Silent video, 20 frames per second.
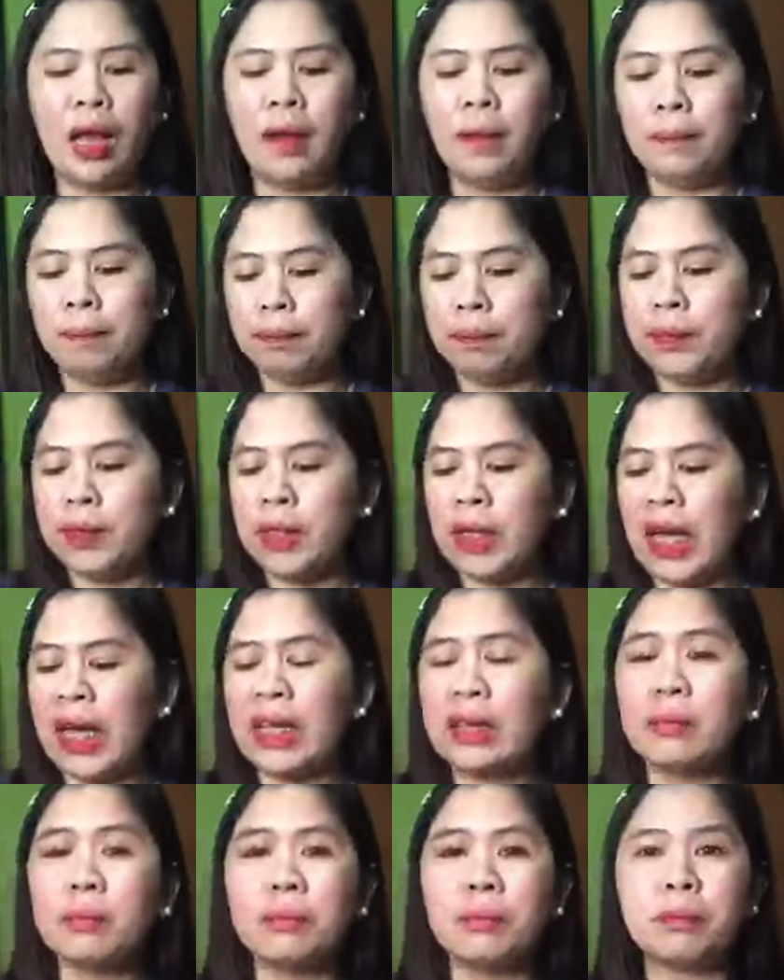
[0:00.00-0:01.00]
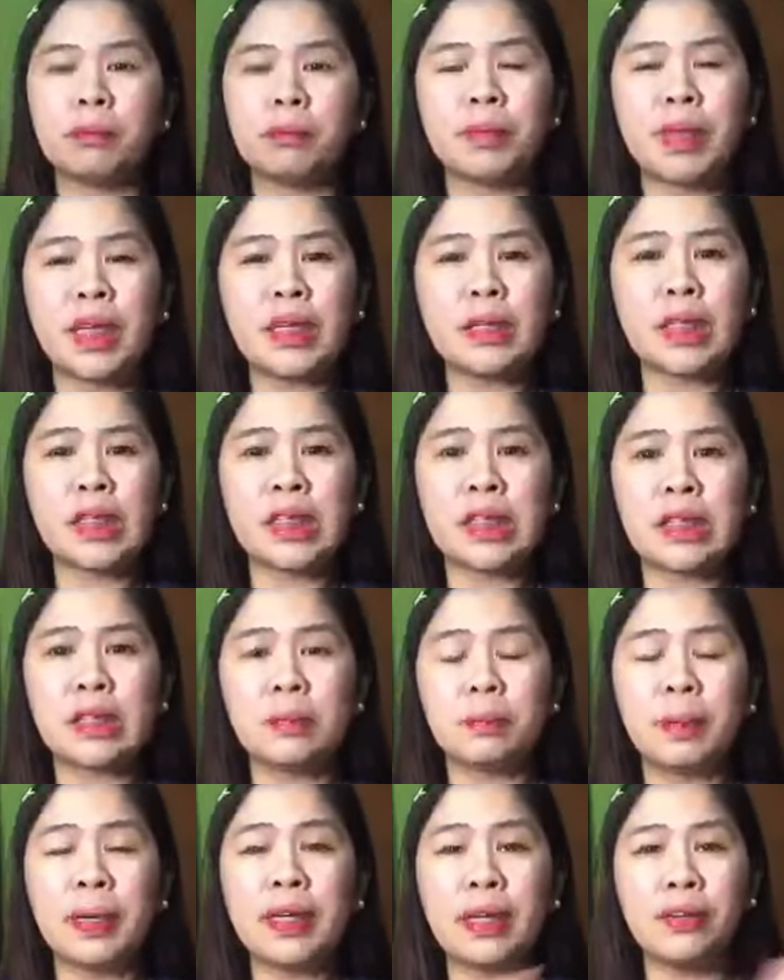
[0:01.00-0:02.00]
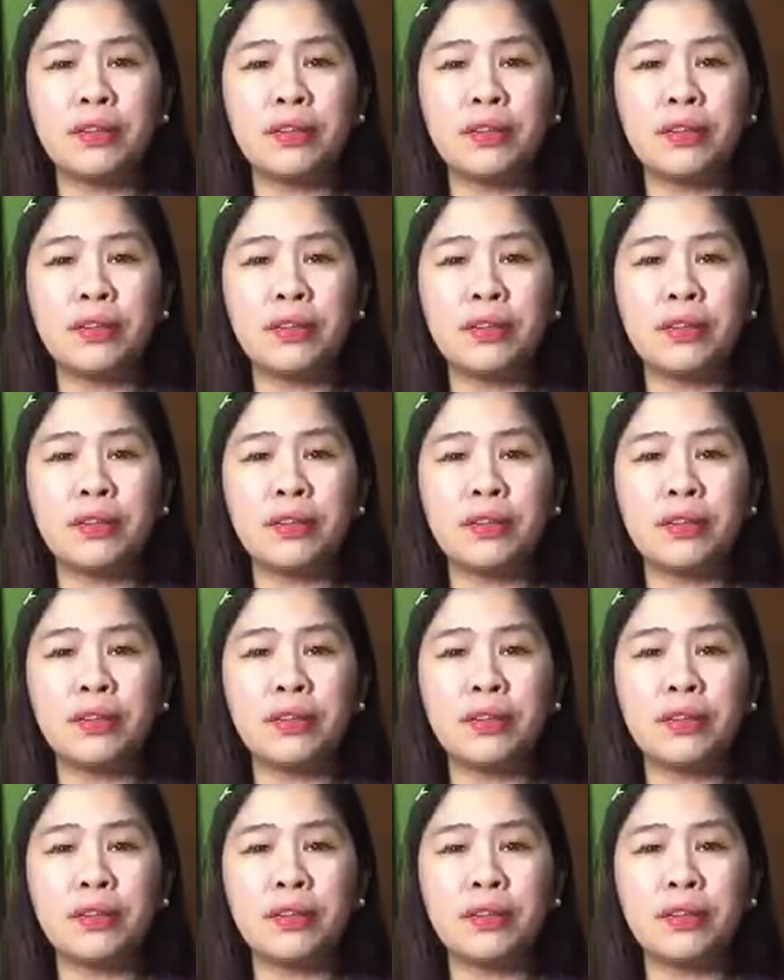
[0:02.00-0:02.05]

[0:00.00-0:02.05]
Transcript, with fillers: Um, kahit, tas pag